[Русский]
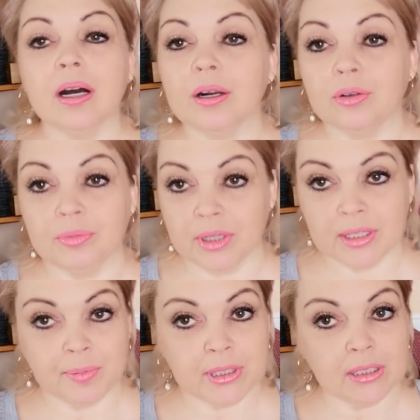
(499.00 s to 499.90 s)

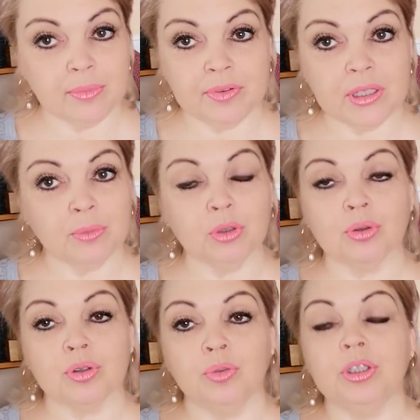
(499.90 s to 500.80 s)
огромное спасибо всем,
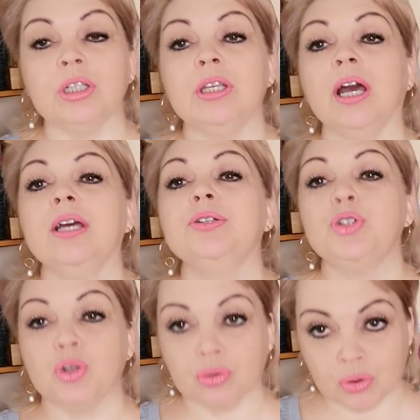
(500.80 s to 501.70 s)
кто смотрит. Я
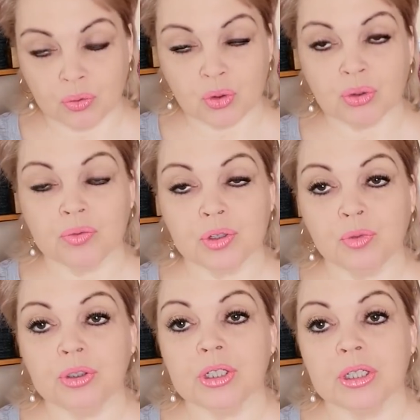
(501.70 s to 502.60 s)
чувствую, что вы
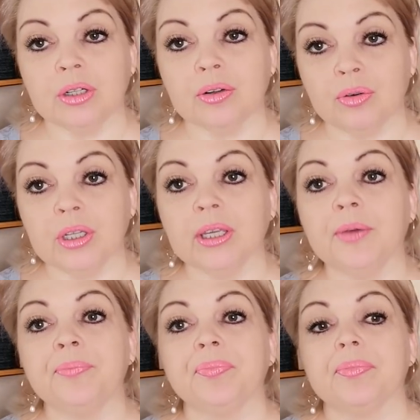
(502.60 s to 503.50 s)
смотрите
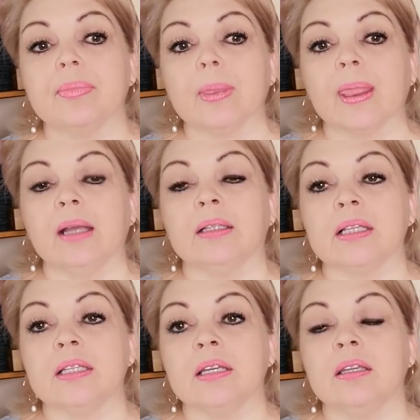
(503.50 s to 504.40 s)
ролики
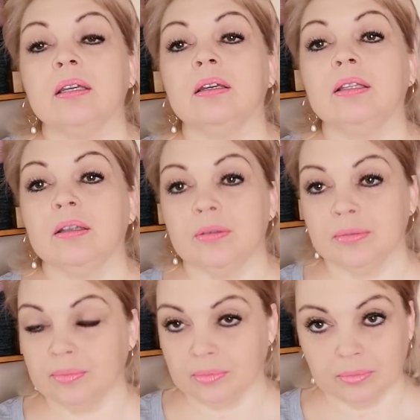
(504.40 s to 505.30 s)
на Дзене.
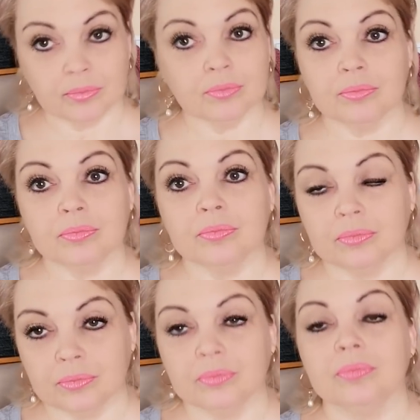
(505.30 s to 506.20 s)
Это
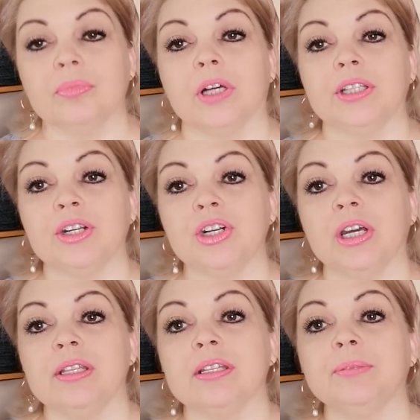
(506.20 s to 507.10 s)

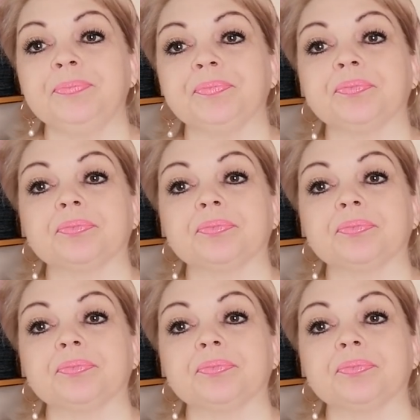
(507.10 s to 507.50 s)
отражается